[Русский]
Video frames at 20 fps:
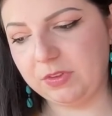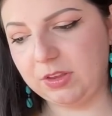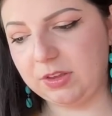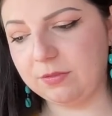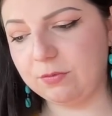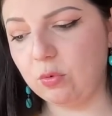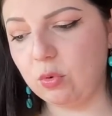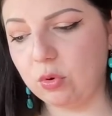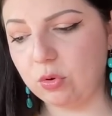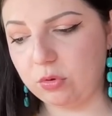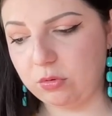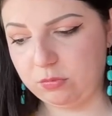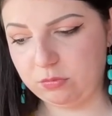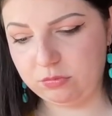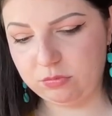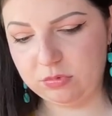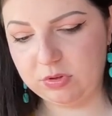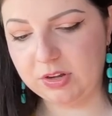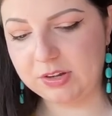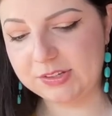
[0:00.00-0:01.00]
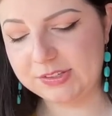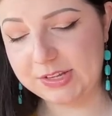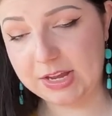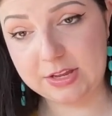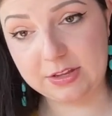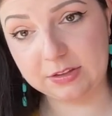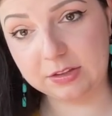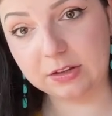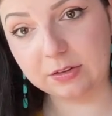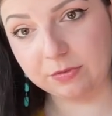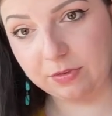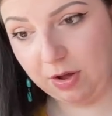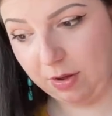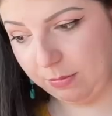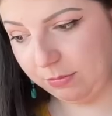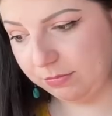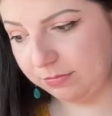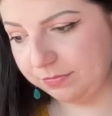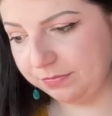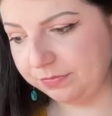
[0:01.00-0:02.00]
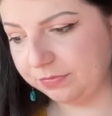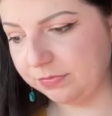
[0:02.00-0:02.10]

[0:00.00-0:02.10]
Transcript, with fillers: его так тянет к вам.